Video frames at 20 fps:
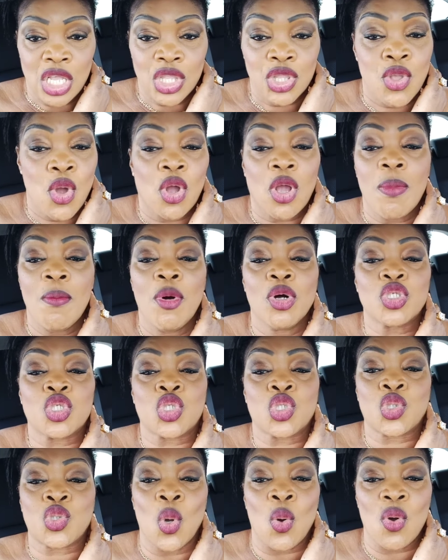donc
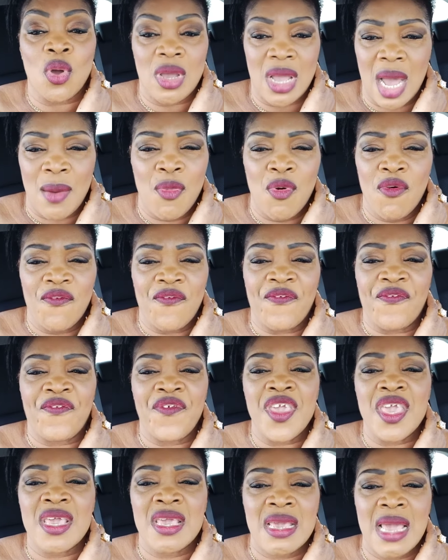botonga
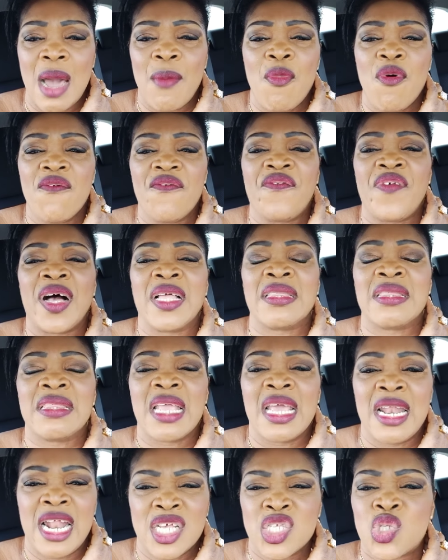bofinga
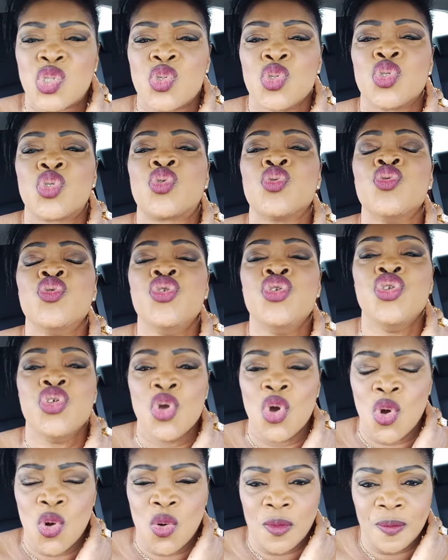vendre surtout
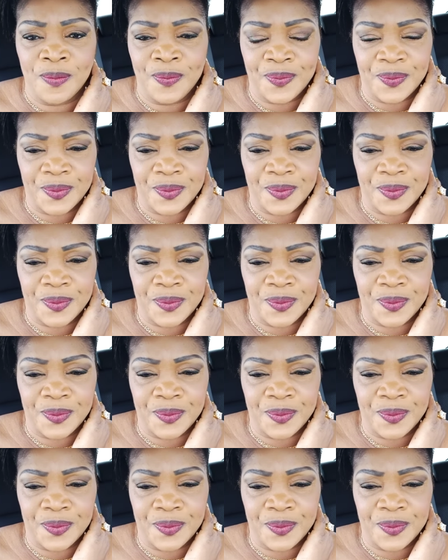yo